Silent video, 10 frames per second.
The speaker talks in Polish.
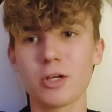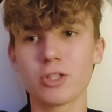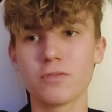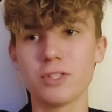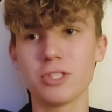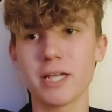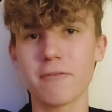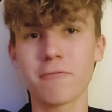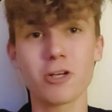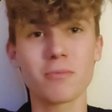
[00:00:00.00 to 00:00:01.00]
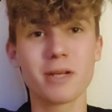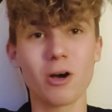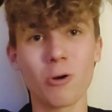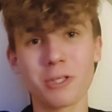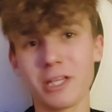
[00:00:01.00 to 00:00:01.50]
oczywiście formy
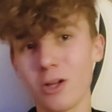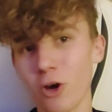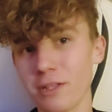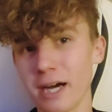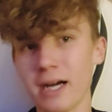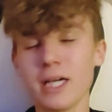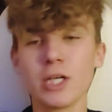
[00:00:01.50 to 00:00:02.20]
Oni Lloyda,